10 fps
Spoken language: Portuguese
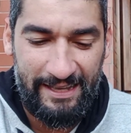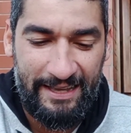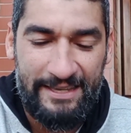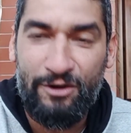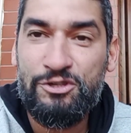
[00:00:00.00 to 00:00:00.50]
E
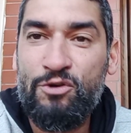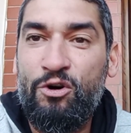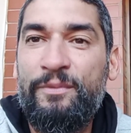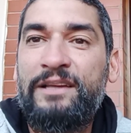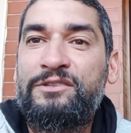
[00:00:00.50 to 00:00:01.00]
aí é onde
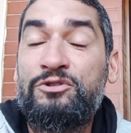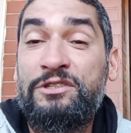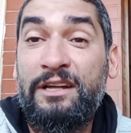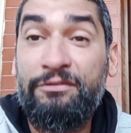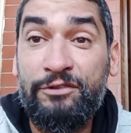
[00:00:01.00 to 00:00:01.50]
começa o
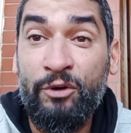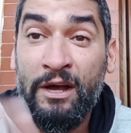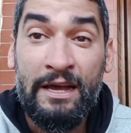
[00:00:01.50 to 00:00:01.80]
desafio